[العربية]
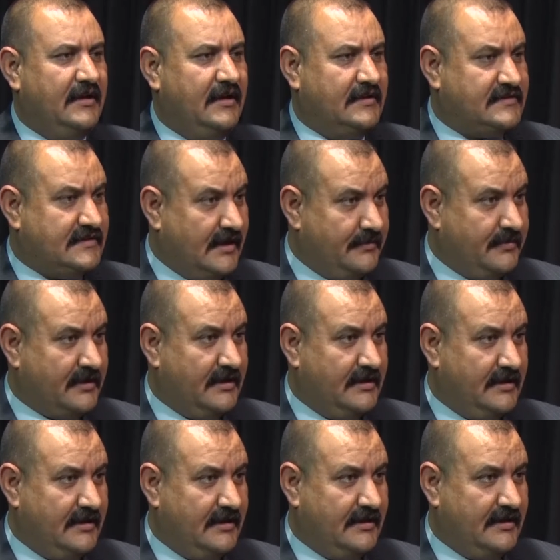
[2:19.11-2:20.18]
السابقين
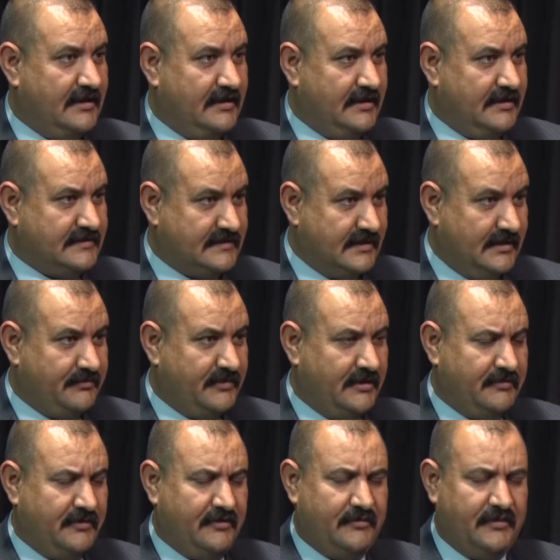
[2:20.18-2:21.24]
الذين استلمنا
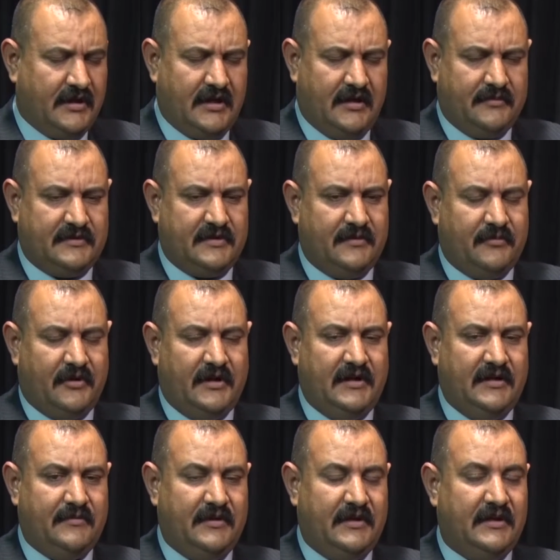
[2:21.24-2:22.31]
منهم نقابة
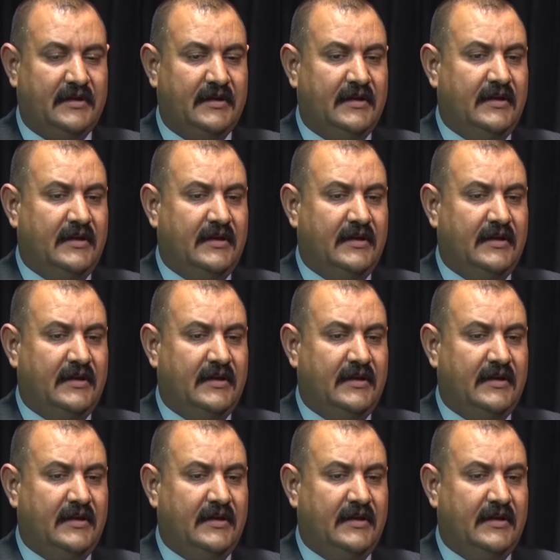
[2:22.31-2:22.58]
المعلمين